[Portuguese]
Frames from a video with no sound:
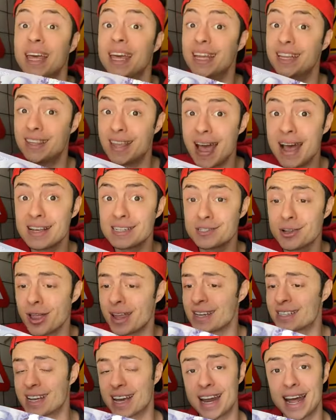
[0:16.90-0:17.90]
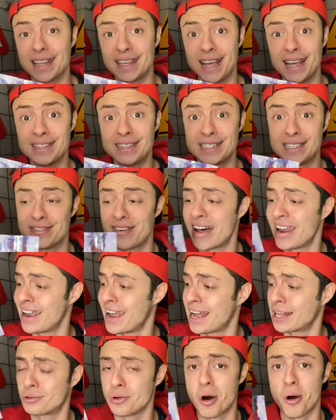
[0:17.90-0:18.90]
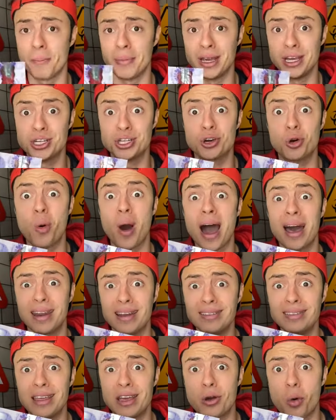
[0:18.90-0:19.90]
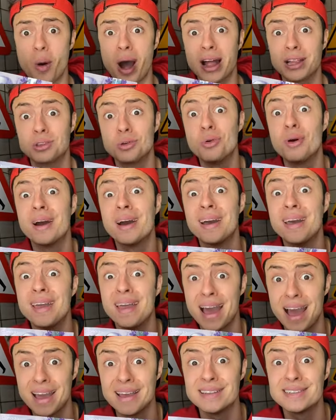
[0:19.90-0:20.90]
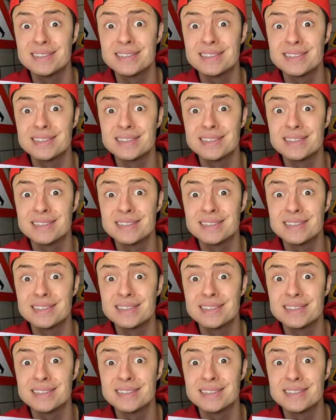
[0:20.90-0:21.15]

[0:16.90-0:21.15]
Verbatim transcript: E 10 dólares canadenses valem atualmente 44 reais.